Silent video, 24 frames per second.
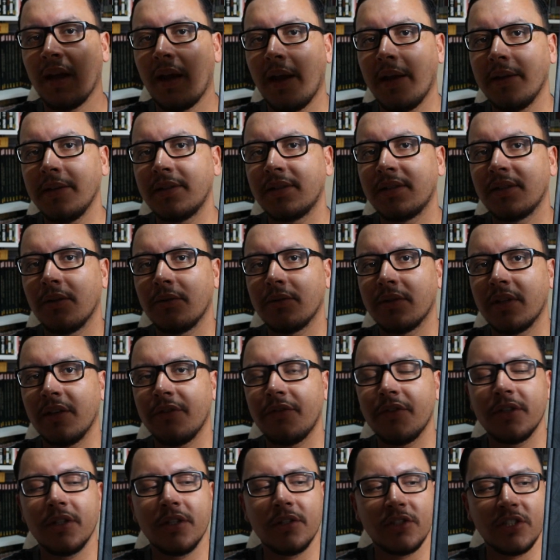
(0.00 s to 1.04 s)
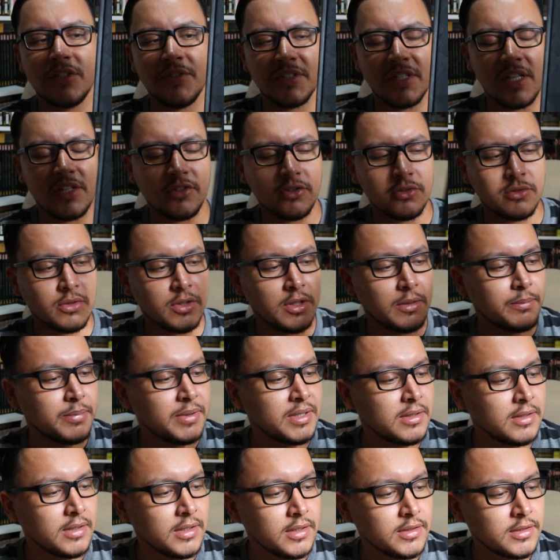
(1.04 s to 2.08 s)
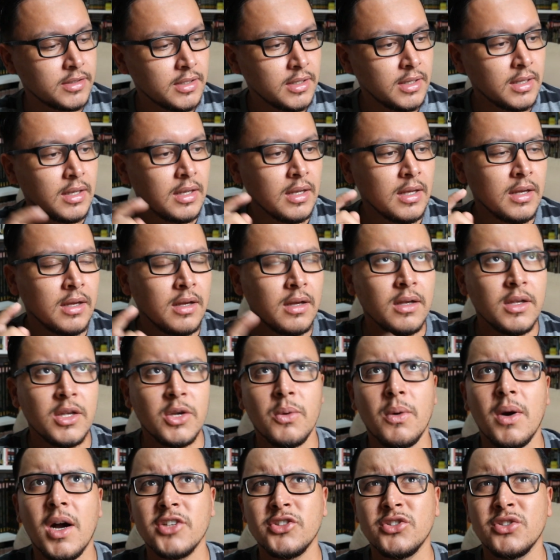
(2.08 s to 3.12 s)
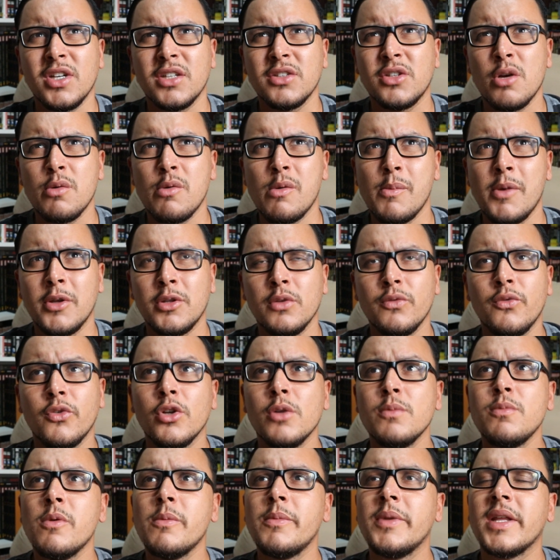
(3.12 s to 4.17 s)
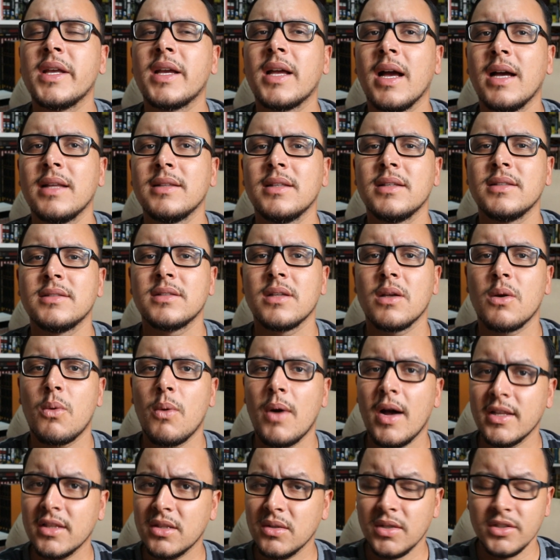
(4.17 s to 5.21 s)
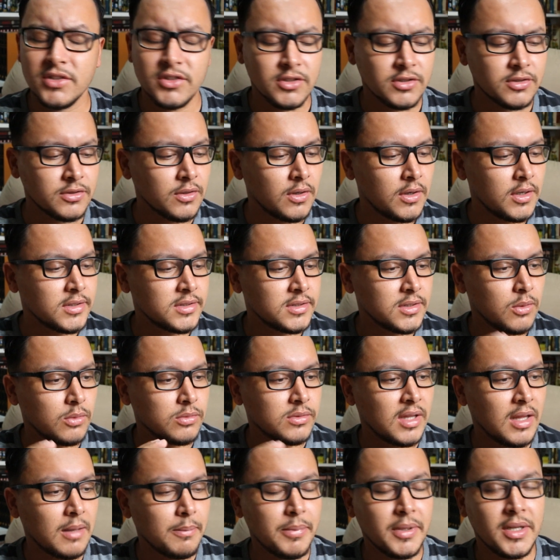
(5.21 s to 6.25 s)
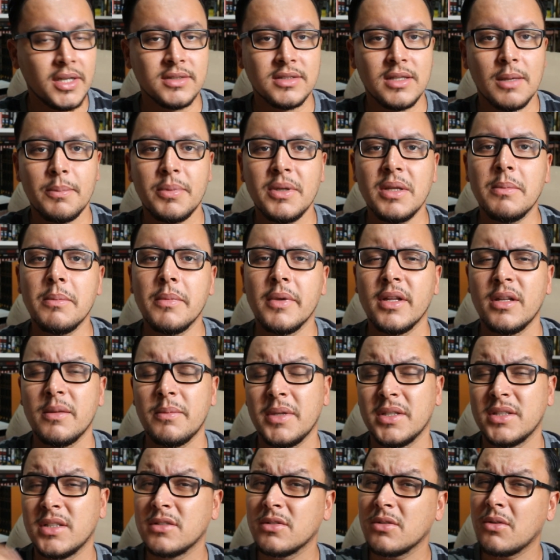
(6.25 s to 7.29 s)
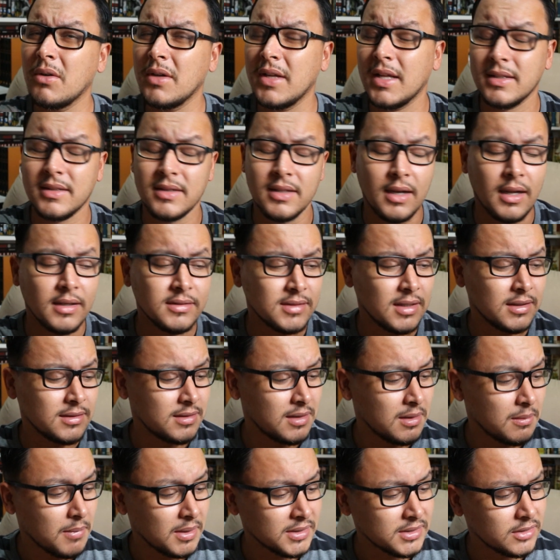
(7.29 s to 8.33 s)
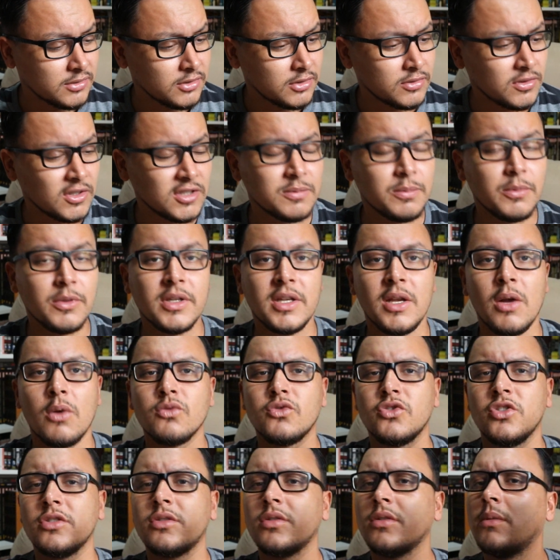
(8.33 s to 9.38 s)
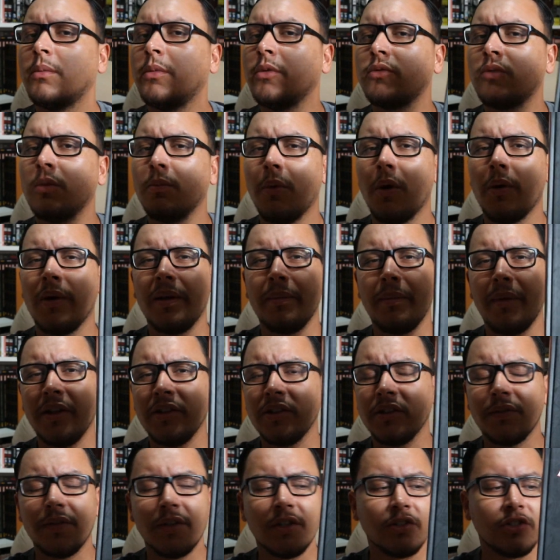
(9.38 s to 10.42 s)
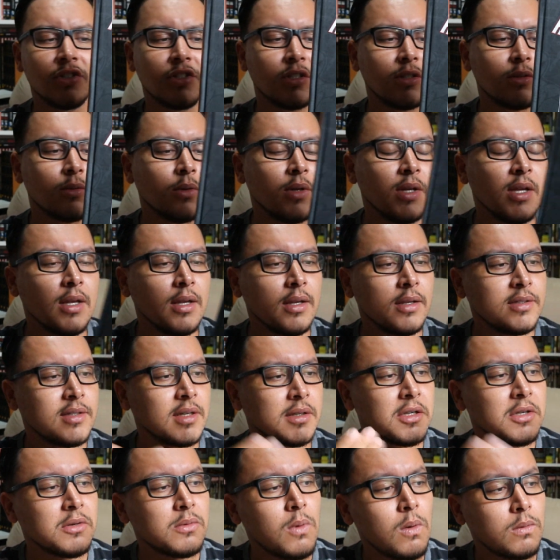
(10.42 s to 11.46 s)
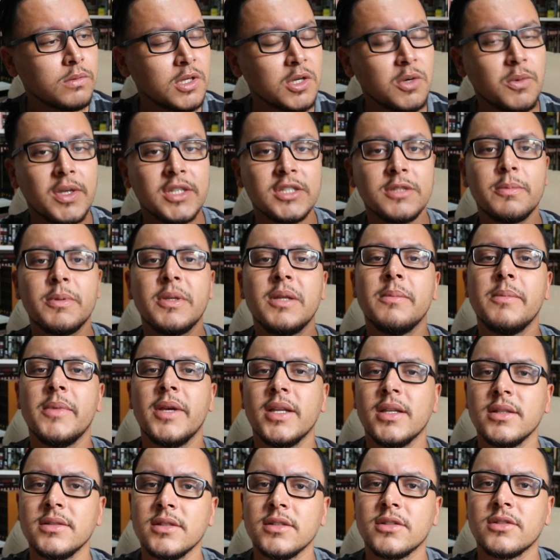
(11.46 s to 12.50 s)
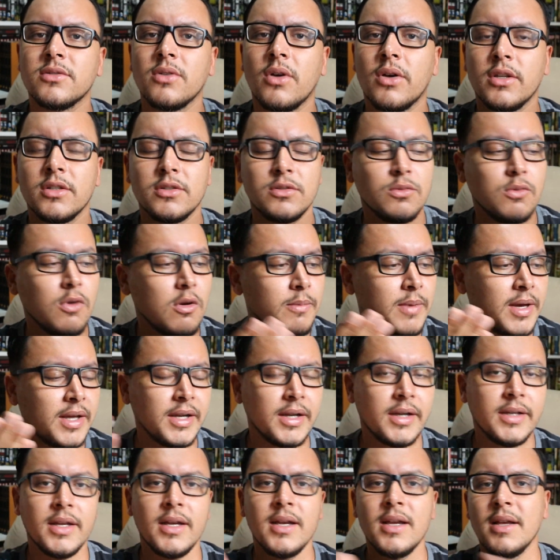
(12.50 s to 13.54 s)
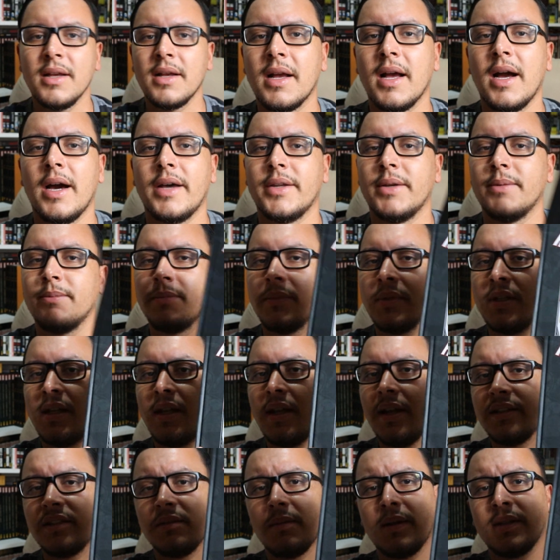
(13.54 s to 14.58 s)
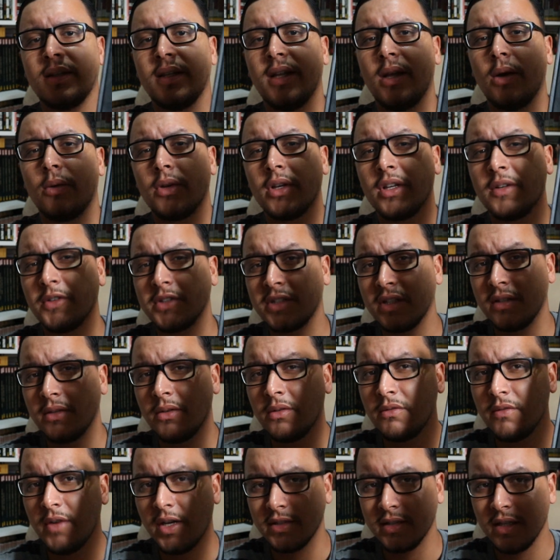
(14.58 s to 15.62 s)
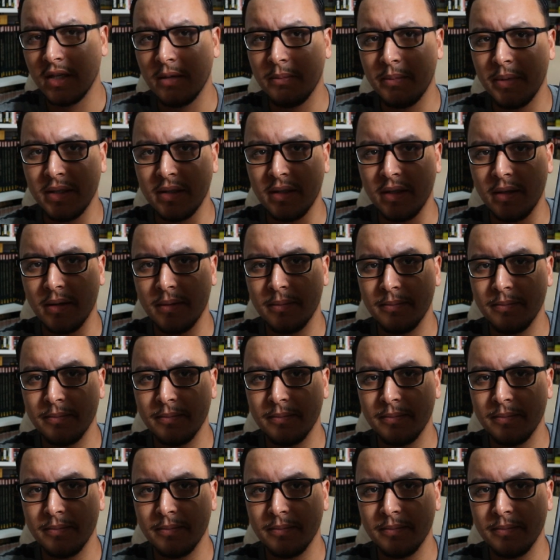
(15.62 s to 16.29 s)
a edição definitiva da editora Panini. Eu acho que até o momento foram publicadas quatro edições, eu tenho apenas a primeira e preciso correr atrás das demais edições porque é um título muito bom, é bem divertido e aqui conta com as primeiras histórias do Homem-Aranha. Cara, lê esse material que você não vai se arrepender